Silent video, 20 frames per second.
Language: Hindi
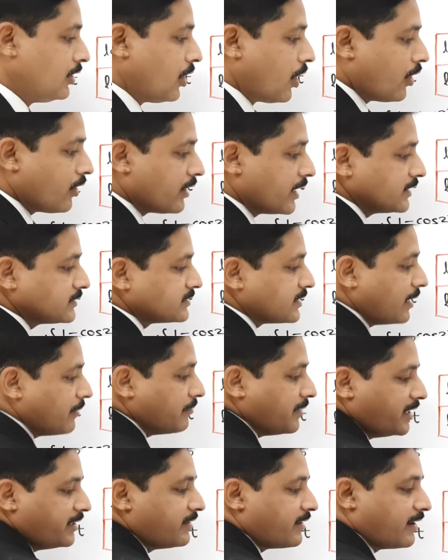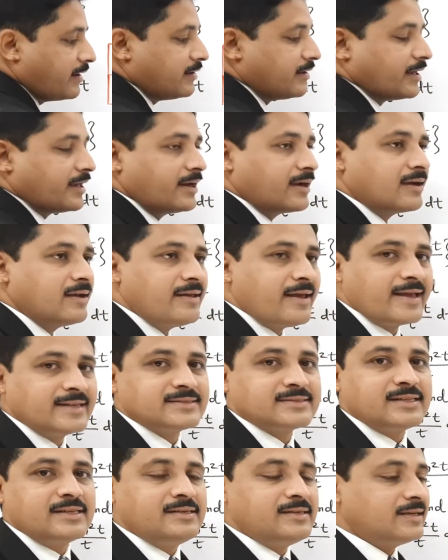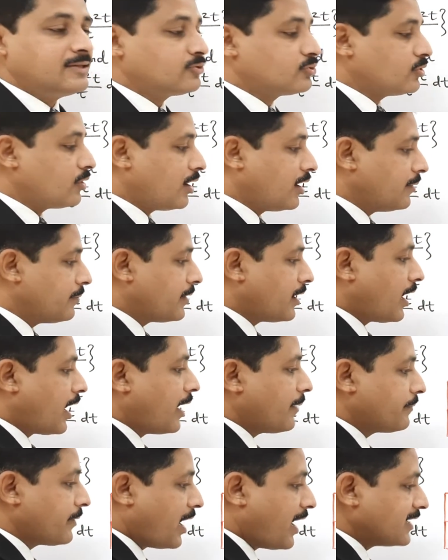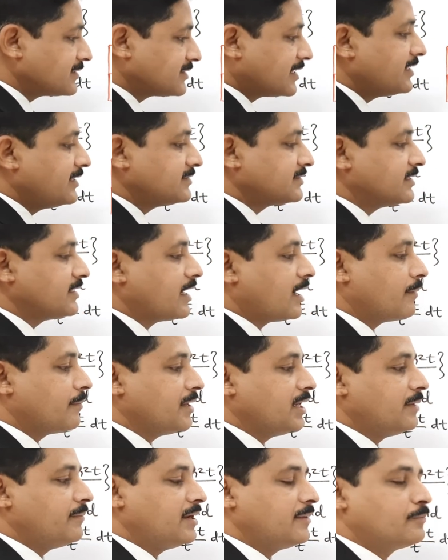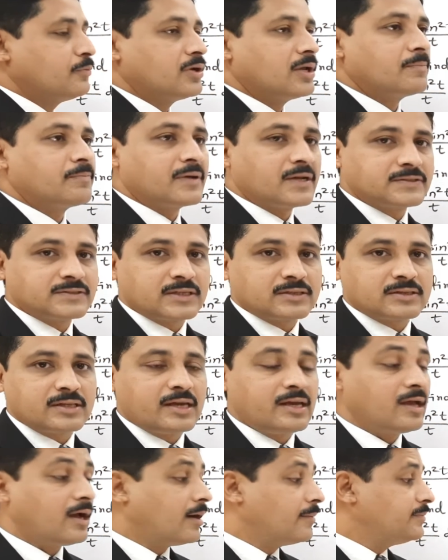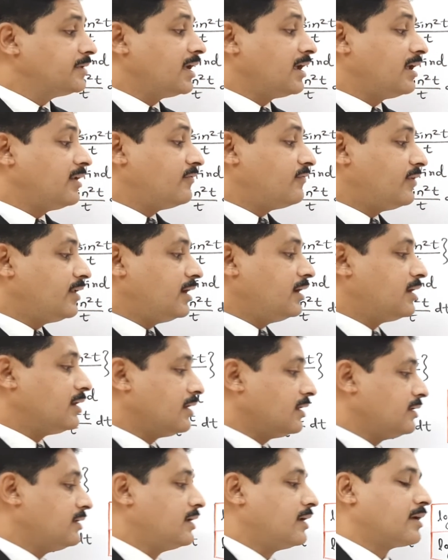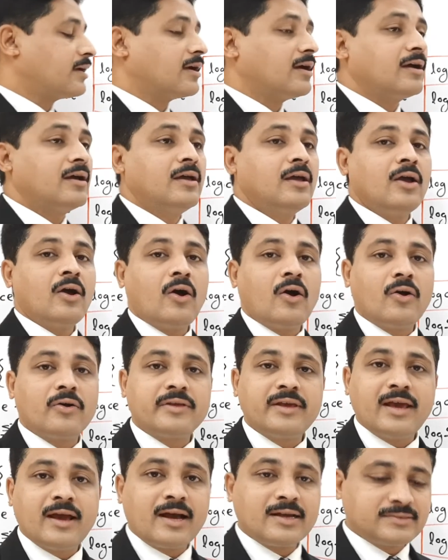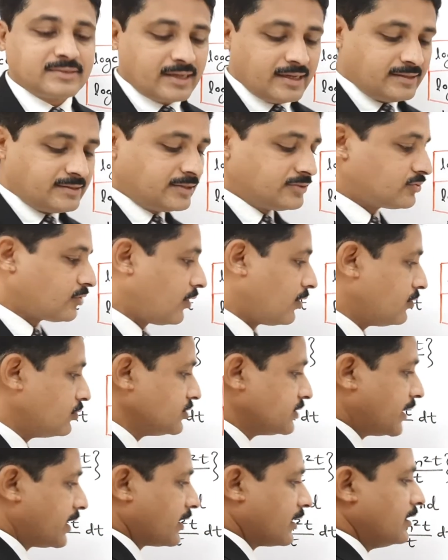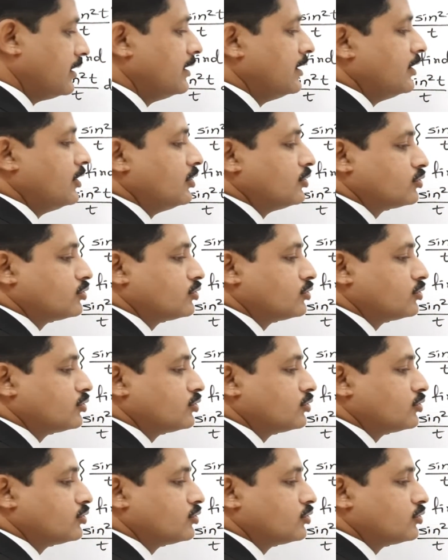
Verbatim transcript: लॉक के सामने डायरेक्टली एस नहीं है तो अब आप आसानी से यहां पे लिमिट पुटअप कर सकते हैं अब ये इन्फिनिटी नहीं आएगा और ये आसानी से सॉल्व हो जाएगा